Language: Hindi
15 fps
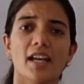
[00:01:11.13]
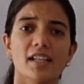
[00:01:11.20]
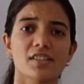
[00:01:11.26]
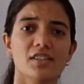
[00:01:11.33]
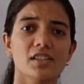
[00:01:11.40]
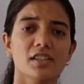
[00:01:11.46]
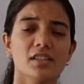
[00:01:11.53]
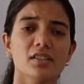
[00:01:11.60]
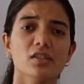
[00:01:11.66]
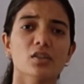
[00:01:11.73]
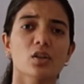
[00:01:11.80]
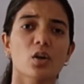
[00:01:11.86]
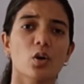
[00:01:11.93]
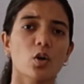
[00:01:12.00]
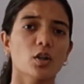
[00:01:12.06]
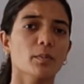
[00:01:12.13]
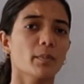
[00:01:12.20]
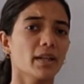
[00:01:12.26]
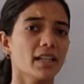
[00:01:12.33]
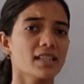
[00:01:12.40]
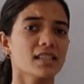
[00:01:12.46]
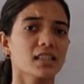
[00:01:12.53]
एसिड और
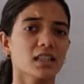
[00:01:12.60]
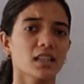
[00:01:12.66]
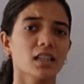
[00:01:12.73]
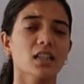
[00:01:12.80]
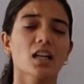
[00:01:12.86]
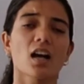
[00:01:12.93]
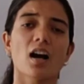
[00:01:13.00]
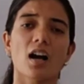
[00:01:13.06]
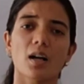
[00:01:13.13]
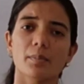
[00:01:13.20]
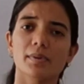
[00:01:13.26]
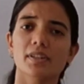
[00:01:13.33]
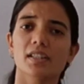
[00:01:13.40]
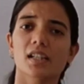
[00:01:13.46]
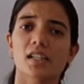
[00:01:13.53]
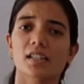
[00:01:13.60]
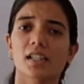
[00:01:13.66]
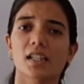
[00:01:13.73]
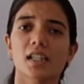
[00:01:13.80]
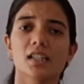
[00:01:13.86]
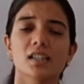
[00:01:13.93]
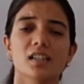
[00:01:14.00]
बेस की अभिक्रिया
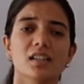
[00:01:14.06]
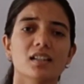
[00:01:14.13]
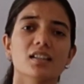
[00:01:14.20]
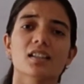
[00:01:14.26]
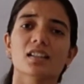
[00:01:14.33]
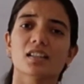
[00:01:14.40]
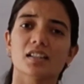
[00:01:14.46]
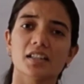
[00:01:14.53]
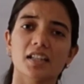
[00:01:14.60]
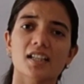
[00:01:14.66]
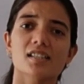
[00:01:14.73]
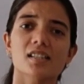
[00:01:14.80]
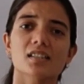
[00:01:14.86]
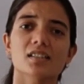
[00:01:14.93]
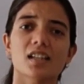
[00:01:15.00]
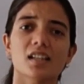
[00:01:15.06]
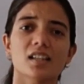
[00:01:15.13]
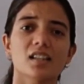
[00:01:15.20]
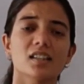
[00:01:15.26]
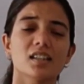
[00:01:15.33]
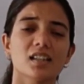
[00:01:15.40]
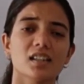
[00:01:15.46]
देखी थी रिएक्शन
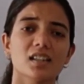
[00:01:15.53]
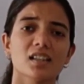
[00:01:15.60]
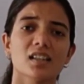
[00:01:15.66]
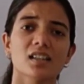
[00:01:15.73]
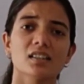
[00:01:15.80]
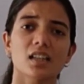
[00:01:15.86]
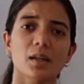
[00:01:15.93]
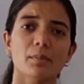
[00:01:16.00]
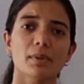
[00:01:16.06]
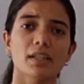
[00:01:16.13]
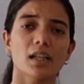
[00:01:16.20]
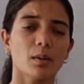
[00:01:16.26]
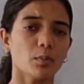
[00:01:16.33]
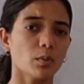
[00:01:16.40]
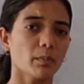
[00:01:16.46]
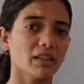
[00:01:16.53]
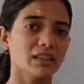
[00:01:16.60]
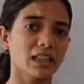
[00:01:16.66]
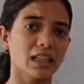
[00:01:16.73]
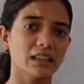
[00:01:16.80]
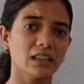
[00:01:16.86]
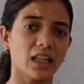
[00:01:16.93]
देखी थी तब मैंने आपको
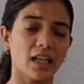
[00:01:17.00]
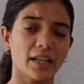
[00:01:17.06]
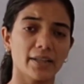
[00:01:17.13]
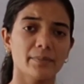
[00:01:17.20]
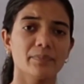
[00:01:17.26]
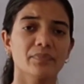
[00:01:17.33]
बताया था